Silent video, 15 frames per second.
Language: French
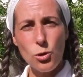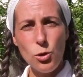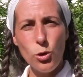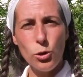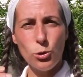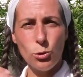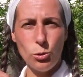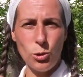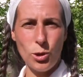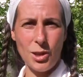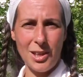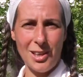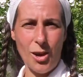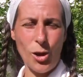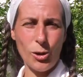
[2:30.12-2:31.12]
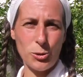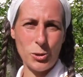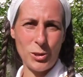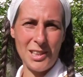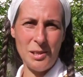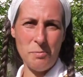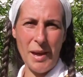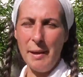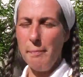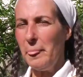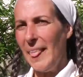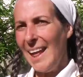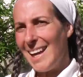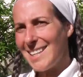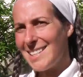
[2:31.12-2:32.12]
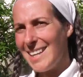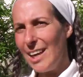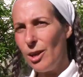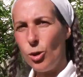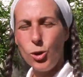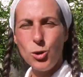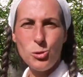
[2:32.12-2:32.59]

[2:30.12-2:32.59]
Le truc, entre guillemets, c'est que